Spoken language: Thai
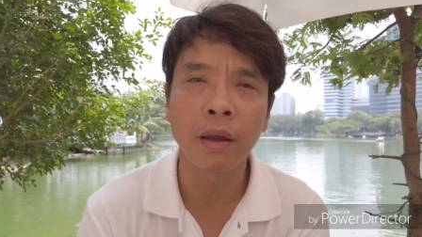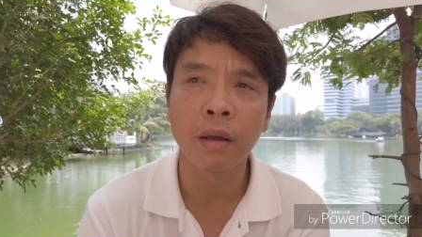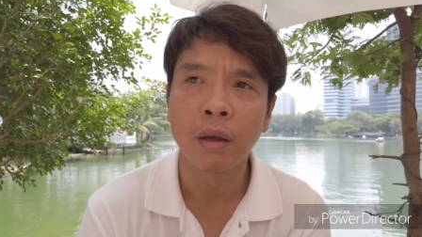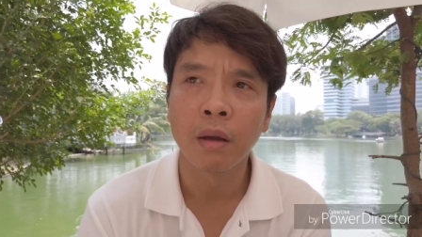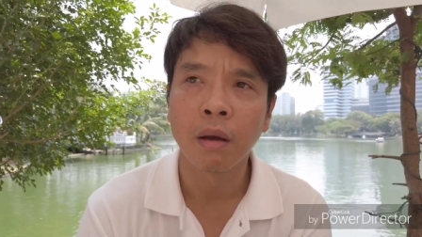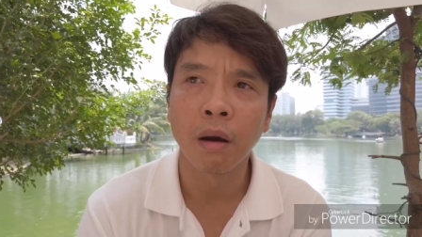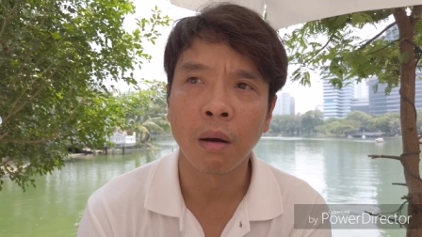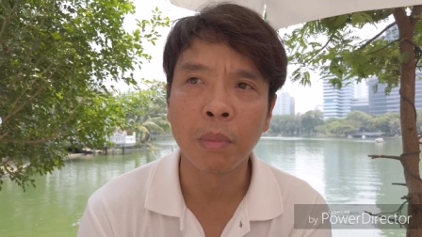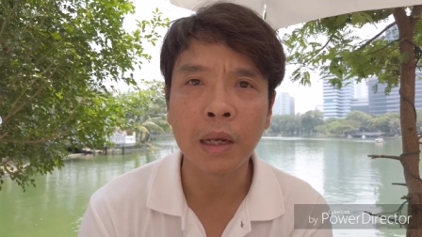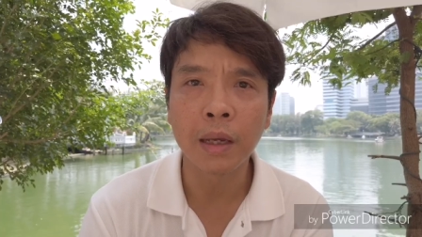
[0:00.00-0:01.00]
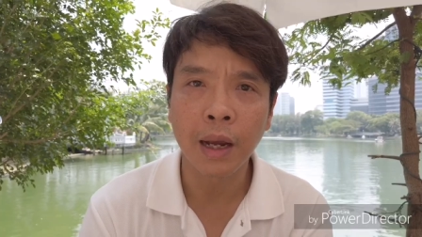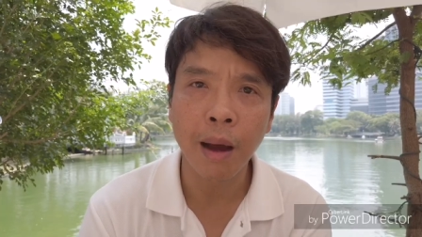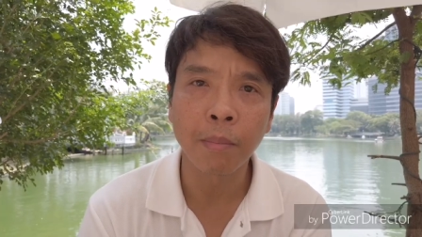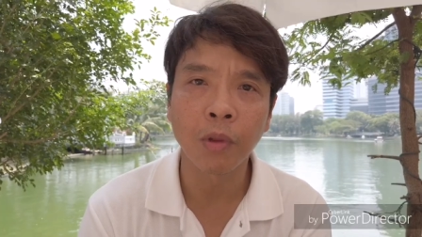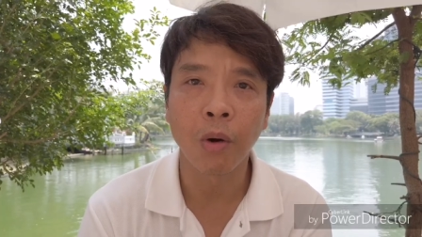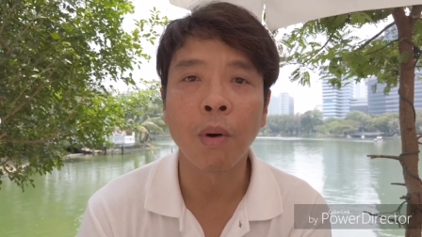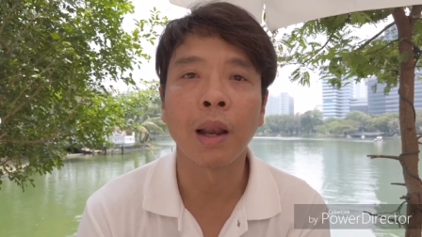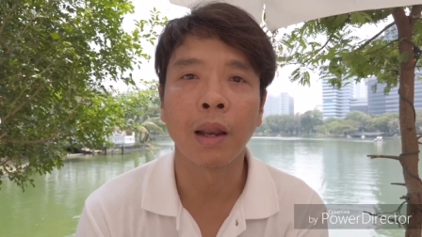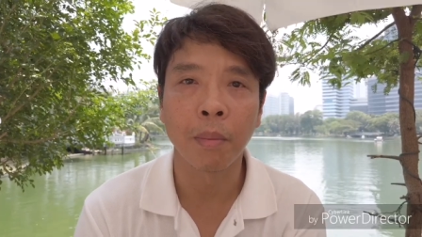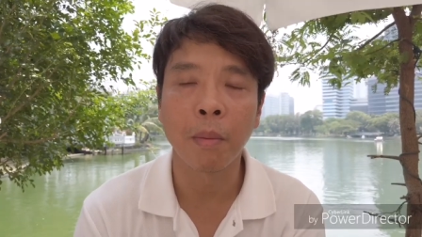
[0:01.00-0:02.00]
400มิลลิกรัมต่อ
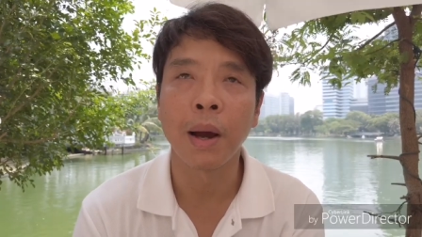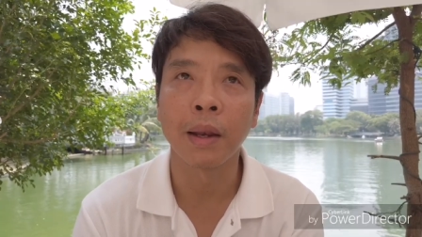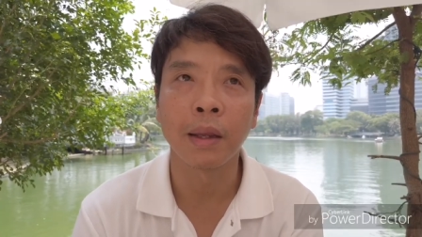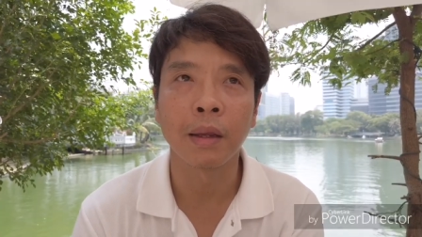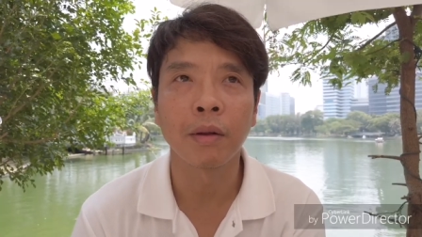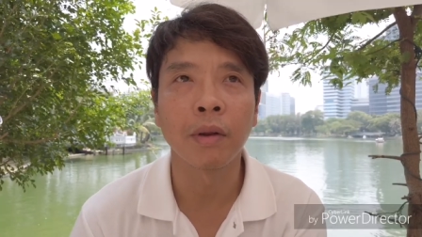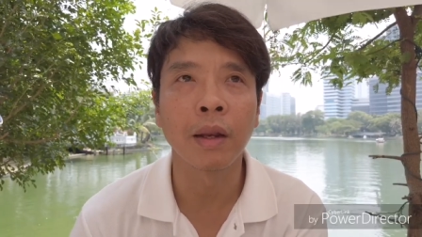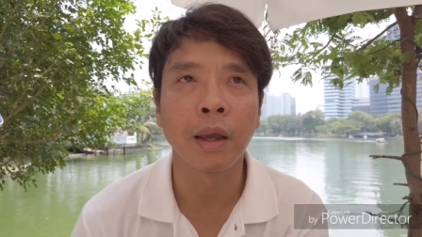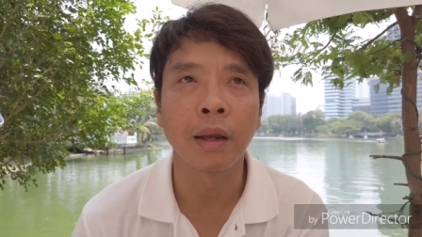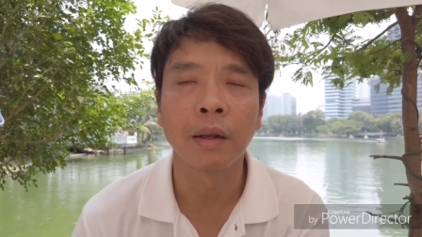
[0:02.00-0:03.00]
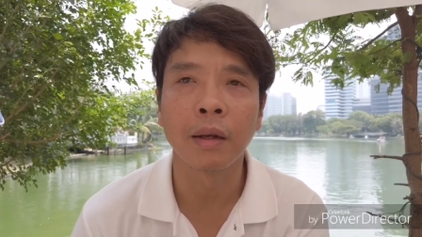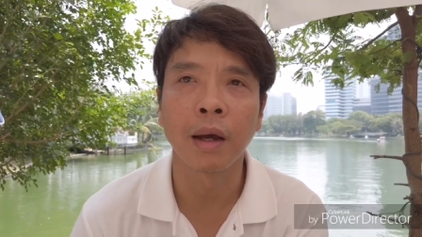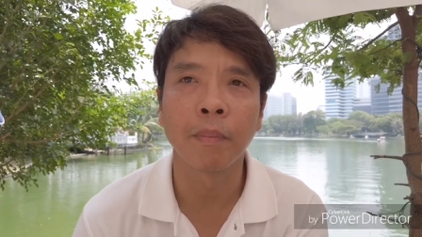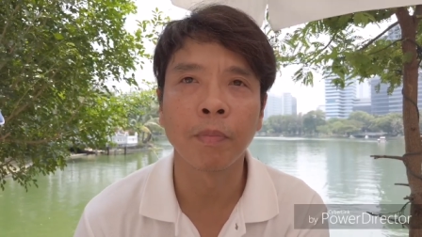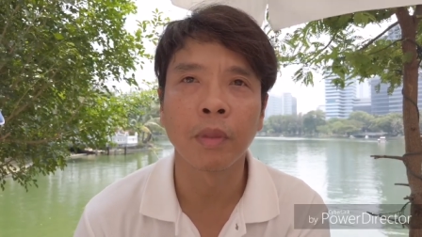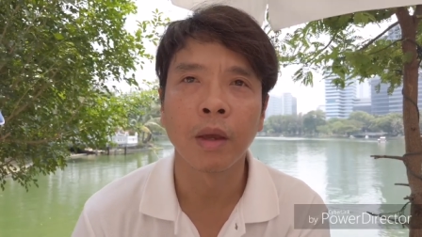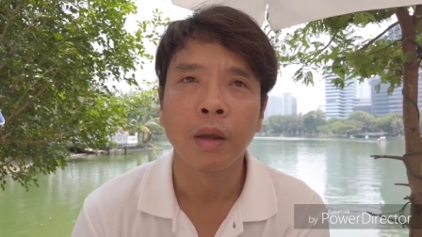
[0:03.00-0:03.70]
วันอะไรประมาณนี้เท่านั้นเองนะครับ